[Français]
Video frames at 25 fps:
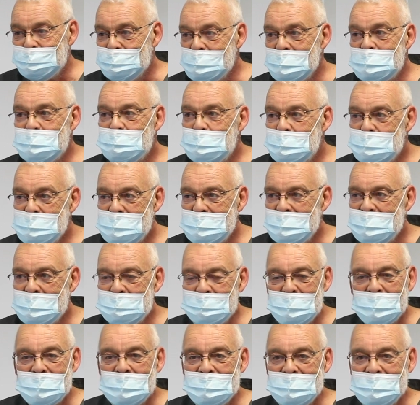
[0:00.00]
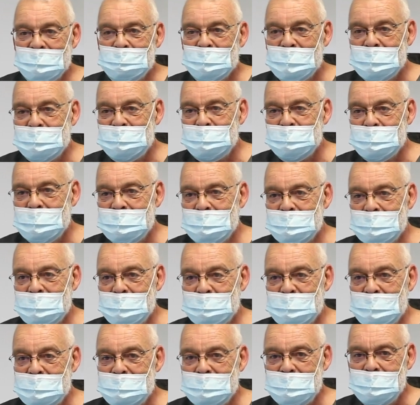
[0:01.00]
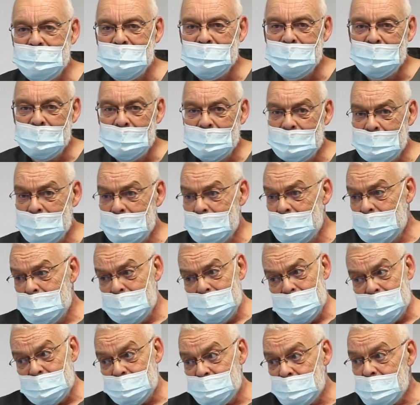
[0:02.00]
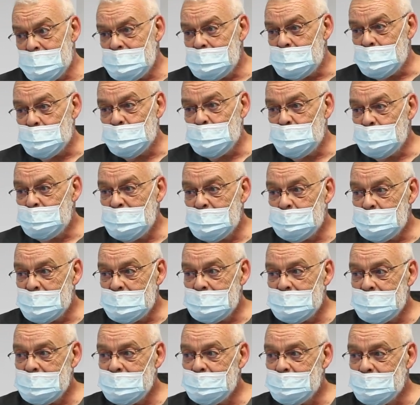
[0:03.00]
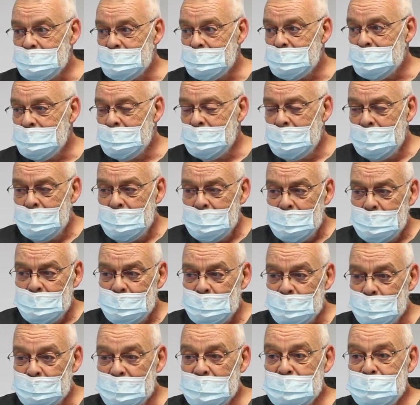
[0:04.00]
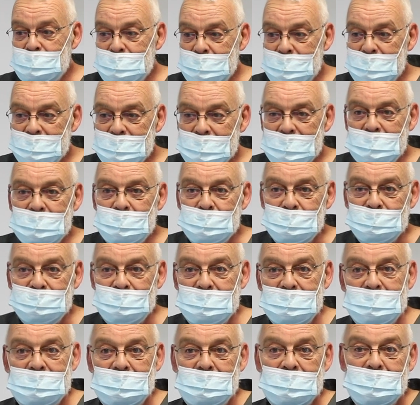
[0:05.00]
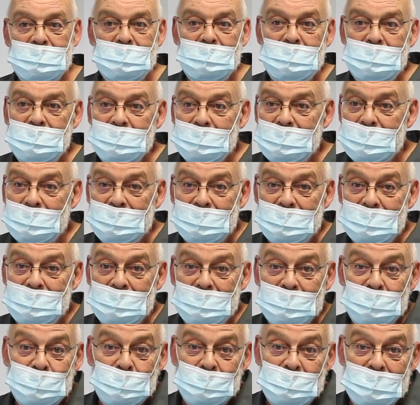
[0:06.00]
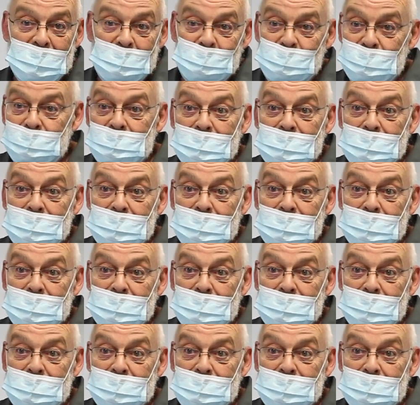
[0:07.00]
faut, exploser les paradigmes actuels de la médecine et voir si on ne peut pas passer de, machines très sophistiquées à, la chose la plus